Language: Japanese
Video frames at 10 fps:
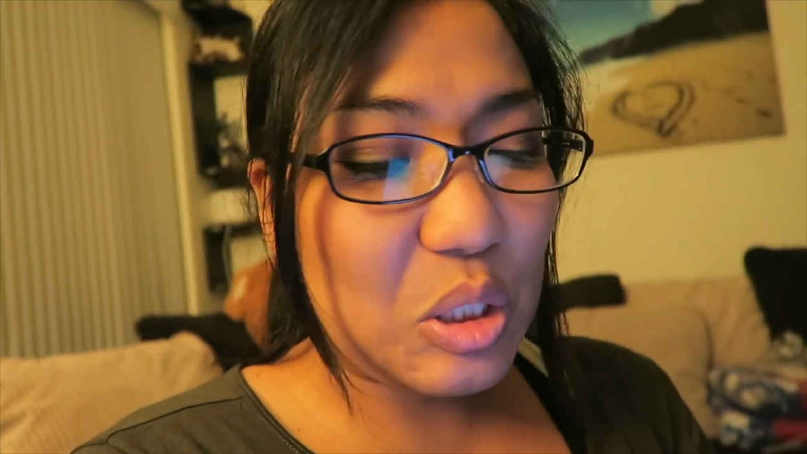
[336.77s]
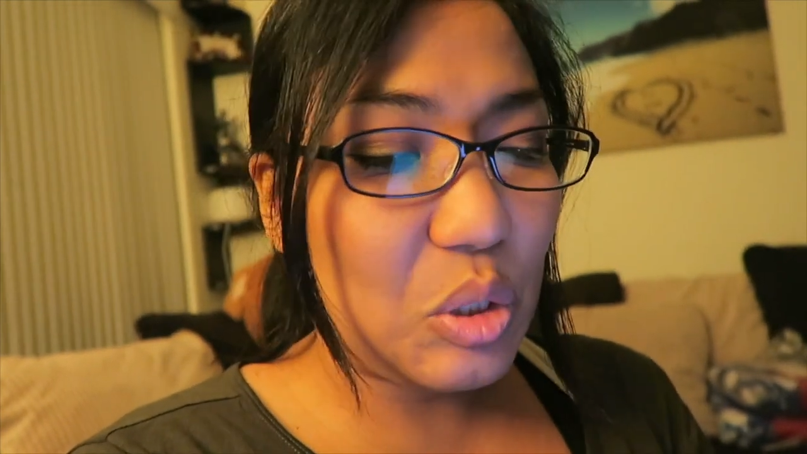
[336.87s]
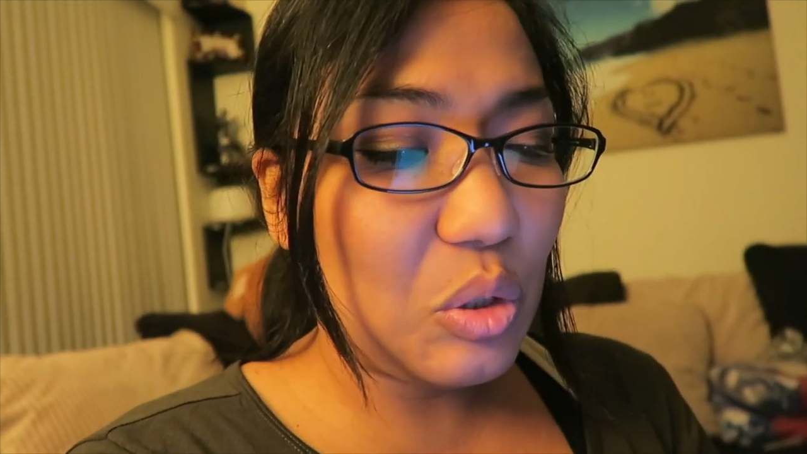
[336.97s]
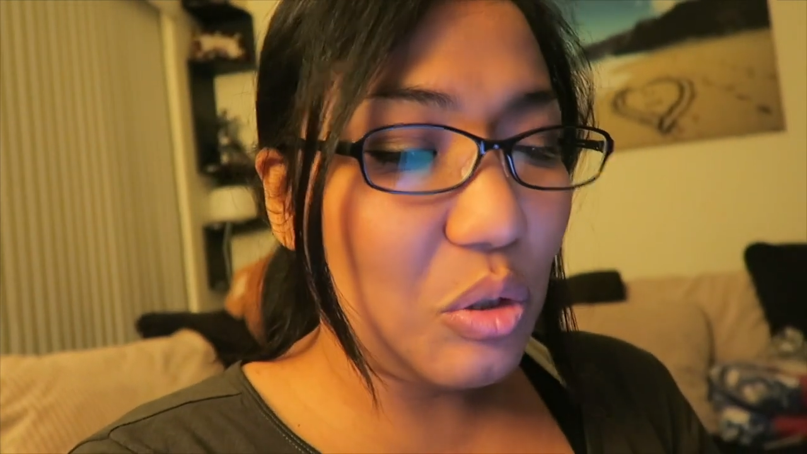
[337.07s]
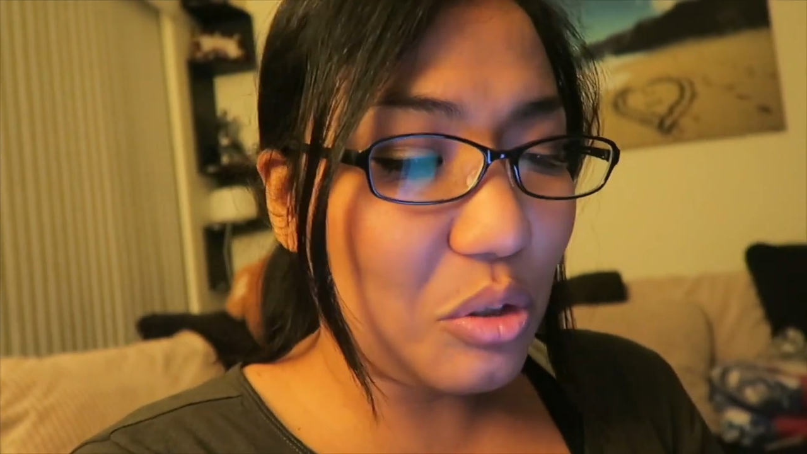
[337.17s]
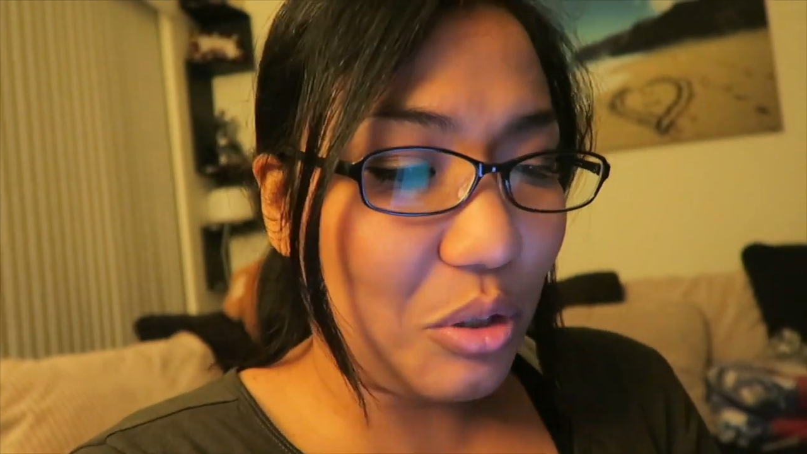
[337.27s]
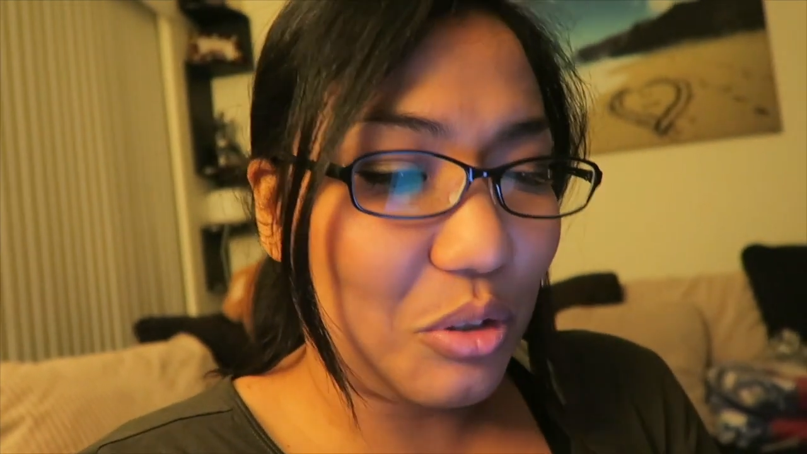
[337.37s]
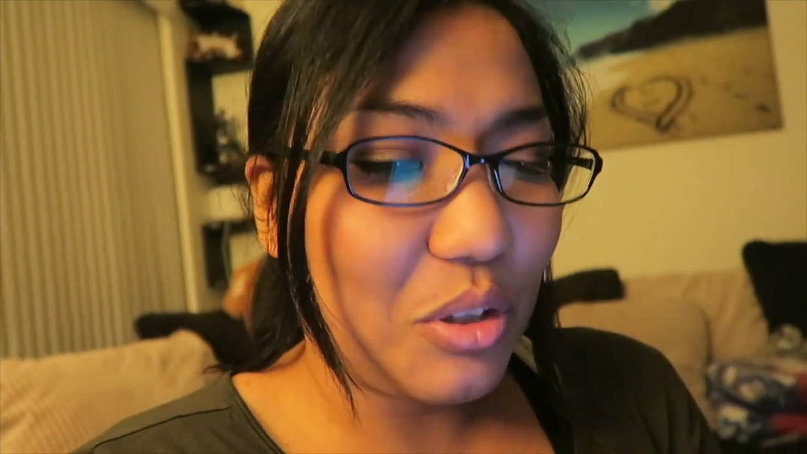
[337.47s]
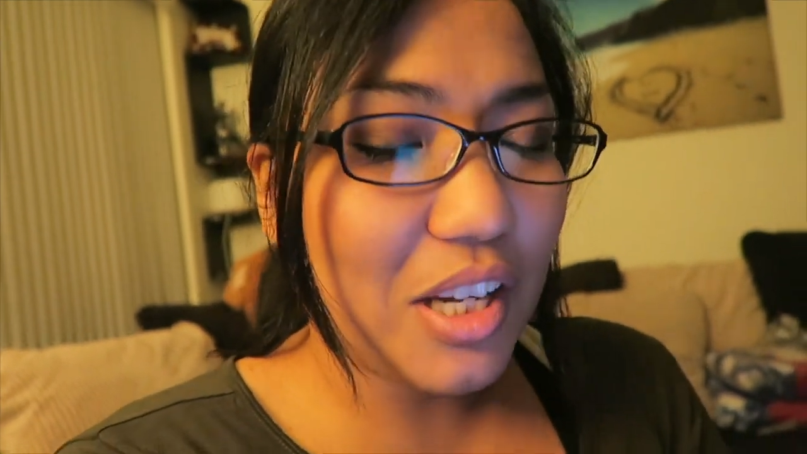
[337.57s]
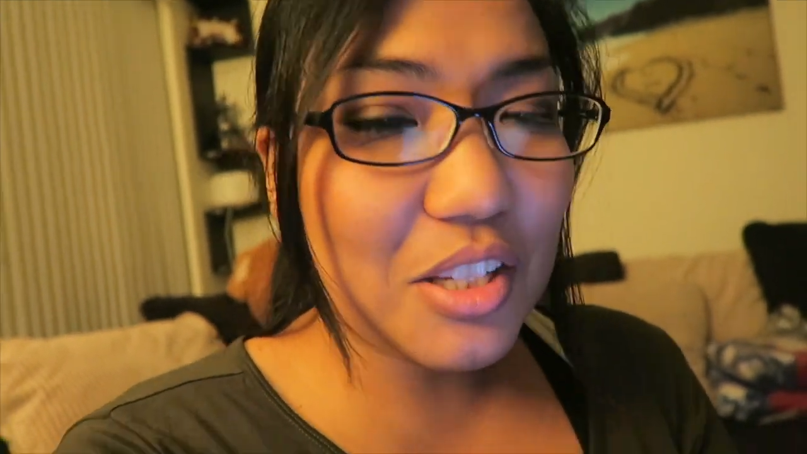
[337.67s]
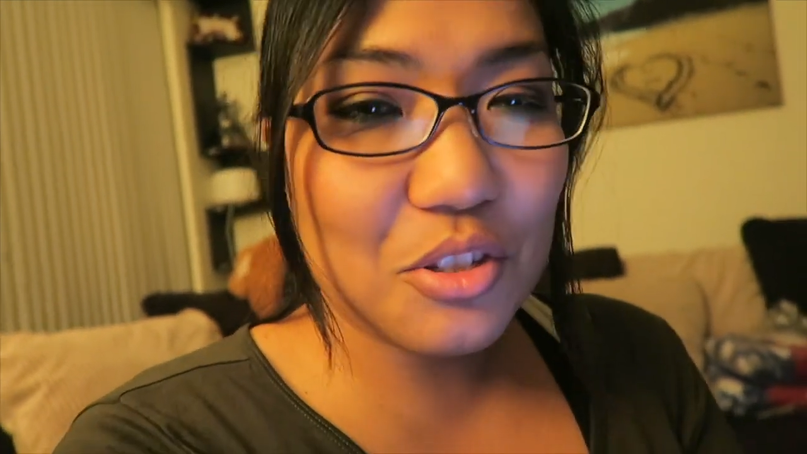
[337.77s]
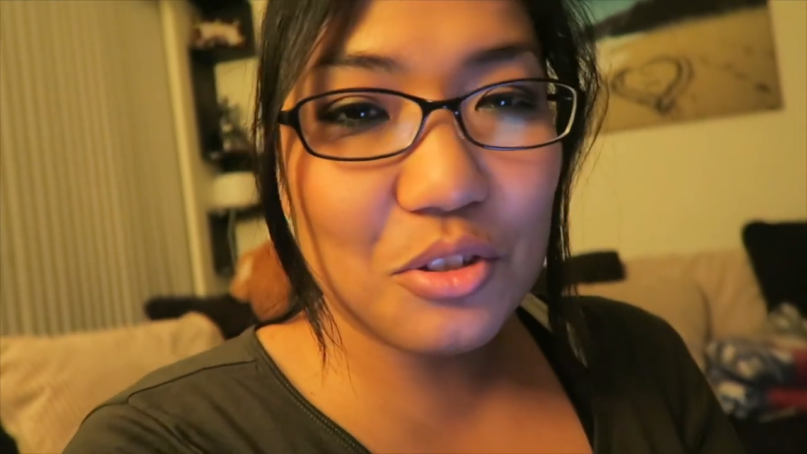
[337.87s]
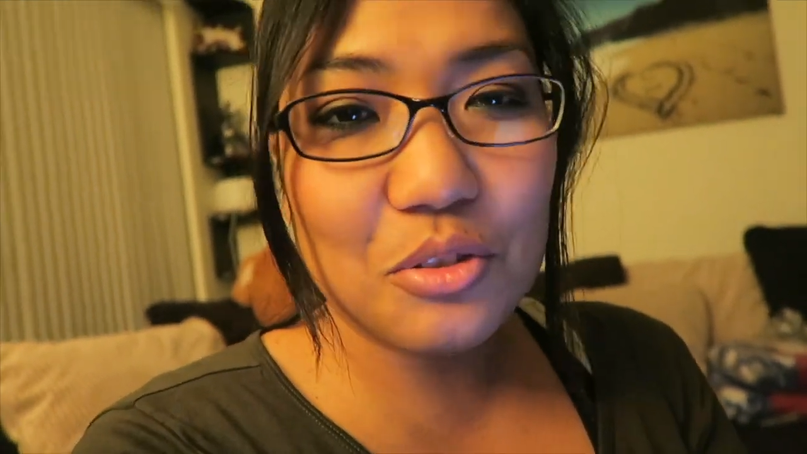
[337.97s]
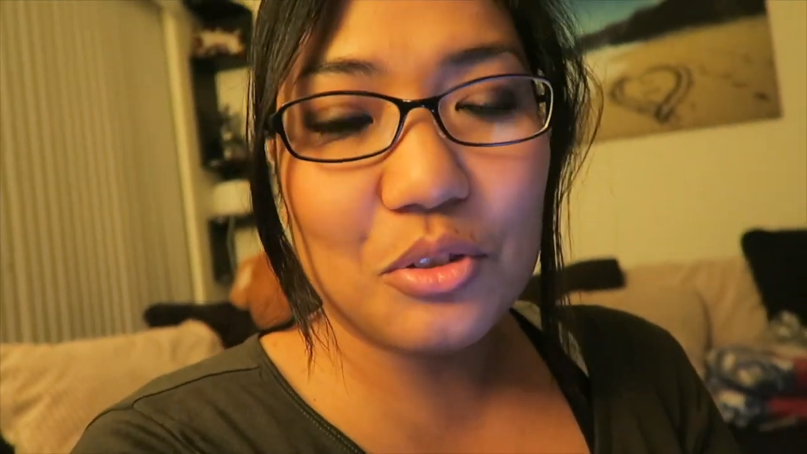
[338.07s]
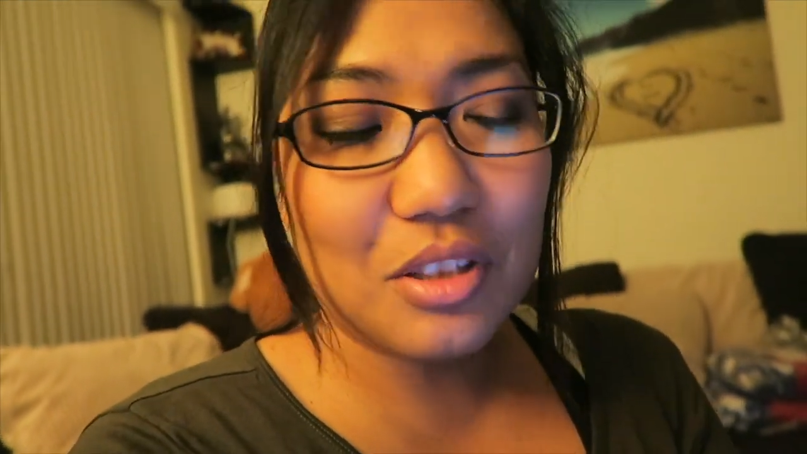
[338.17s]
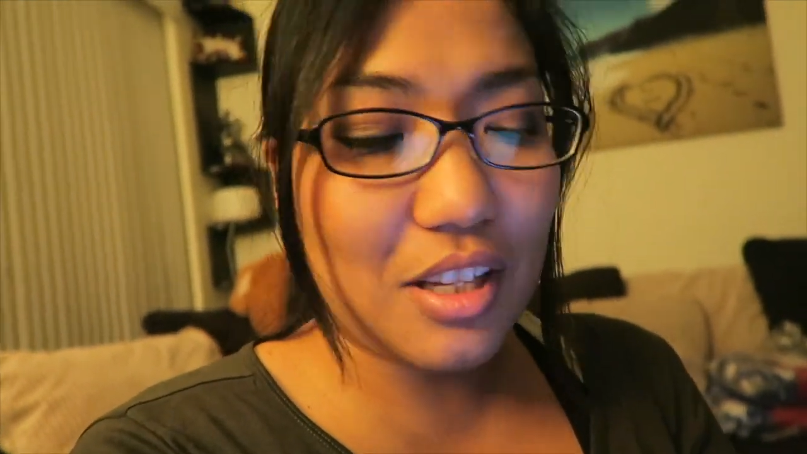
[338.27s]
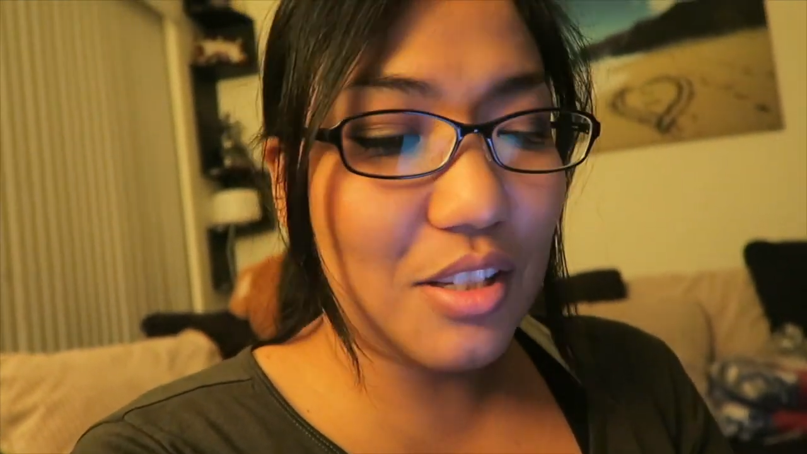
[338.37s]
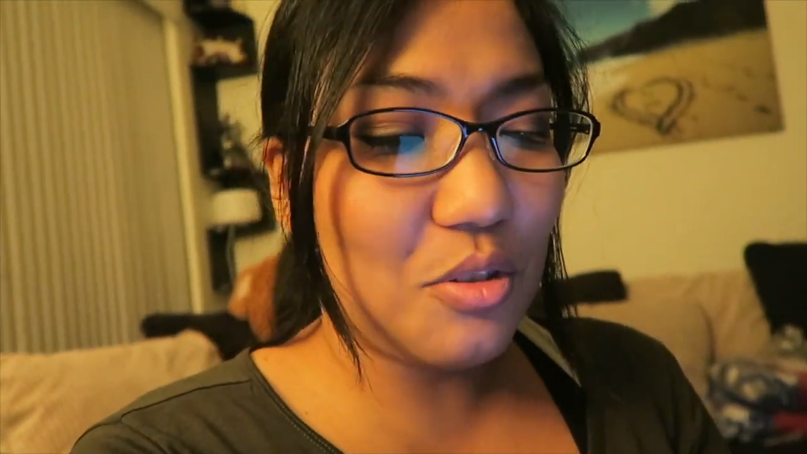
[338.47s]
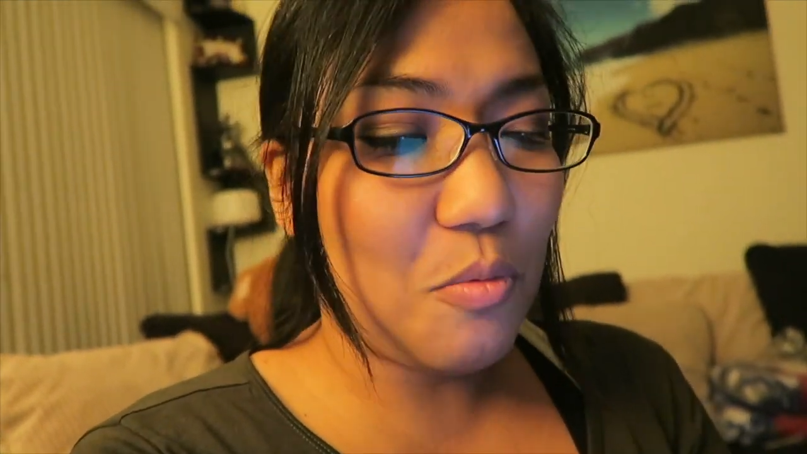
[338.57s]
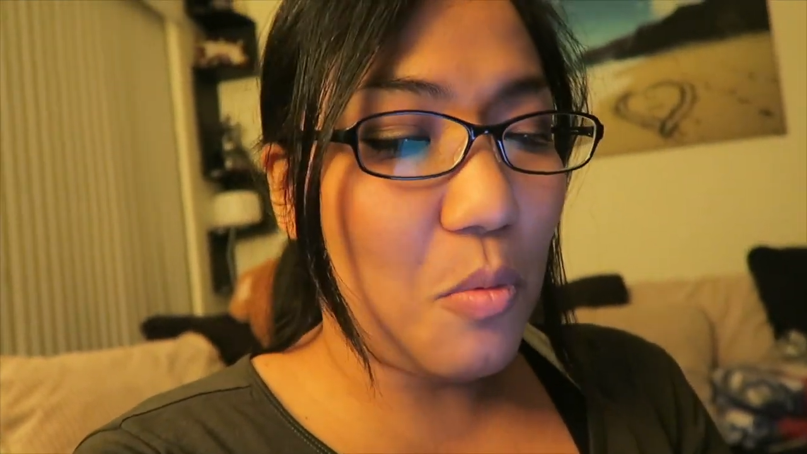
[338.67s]
15ドルとか20ドル出
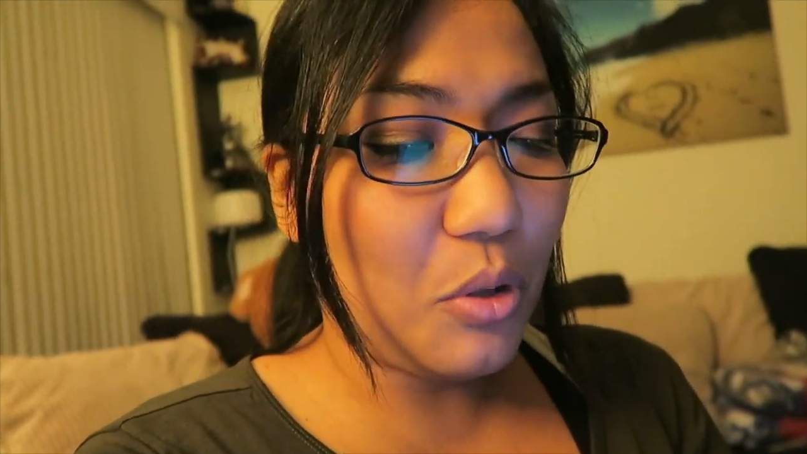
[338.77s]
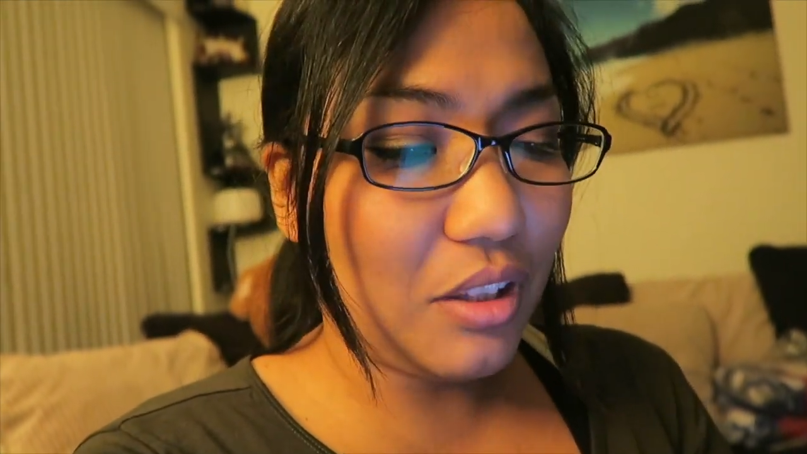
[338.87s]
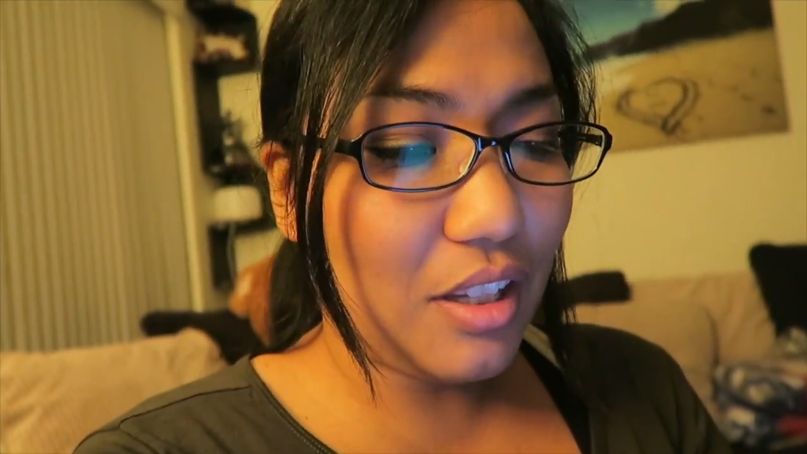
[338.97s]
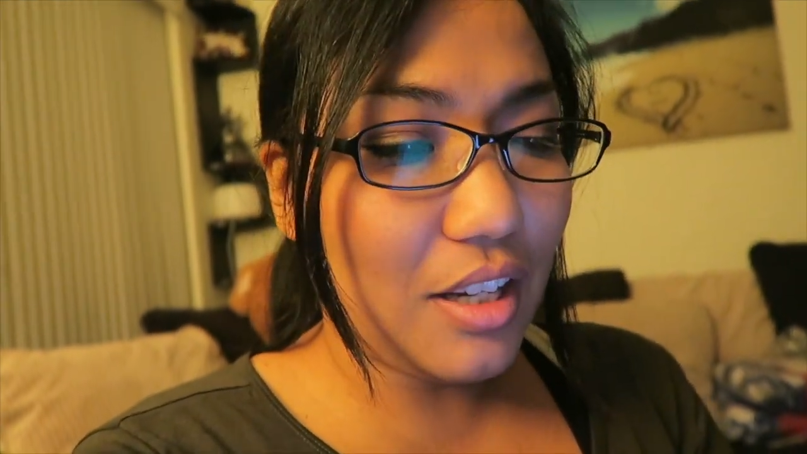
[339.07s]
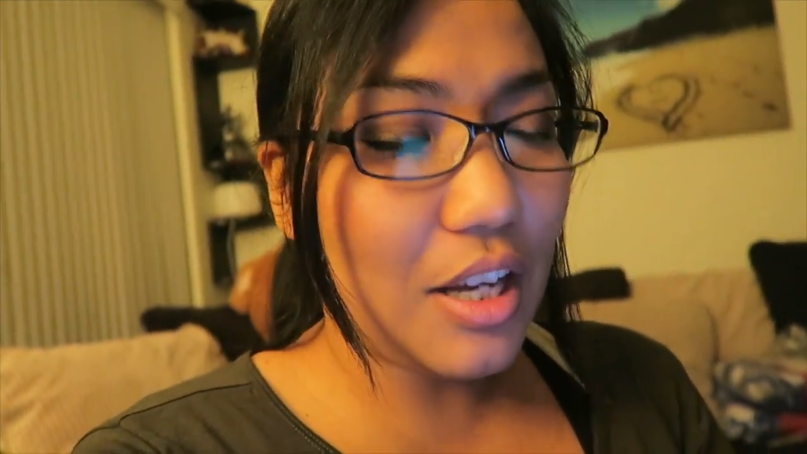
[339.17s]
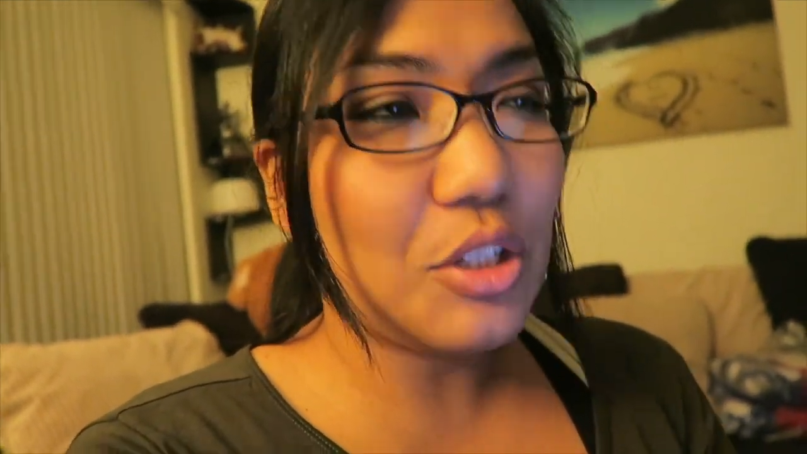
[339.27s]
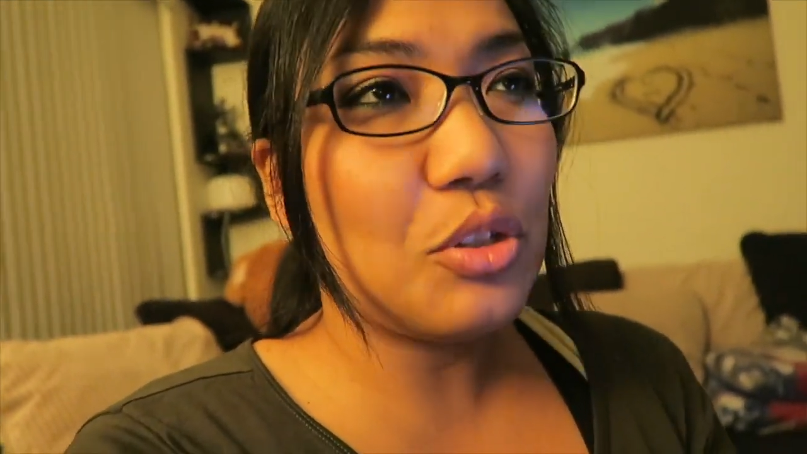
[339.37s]
すのもったいない。